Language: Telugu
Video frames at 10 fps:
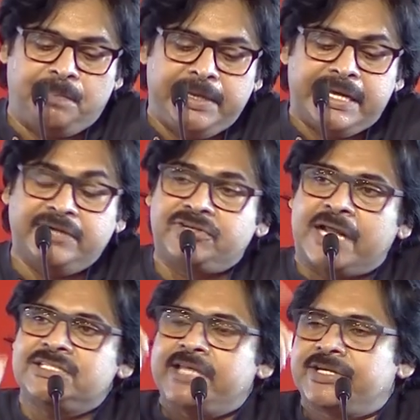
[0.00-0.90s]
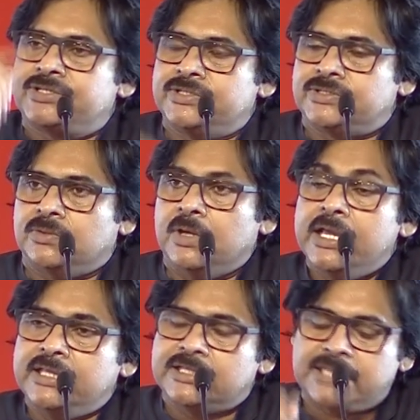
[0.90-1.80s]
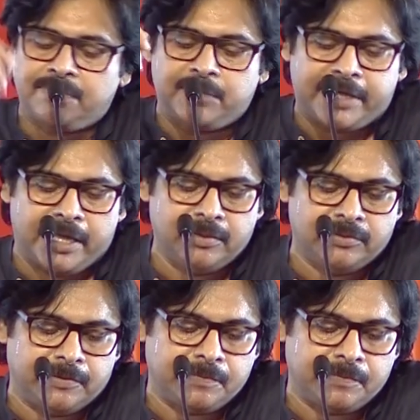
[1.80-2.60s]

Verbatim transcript: బిలియన్ ట్రాన్సాక్షన్స్ ఈ దశాబ్ద కాలంలో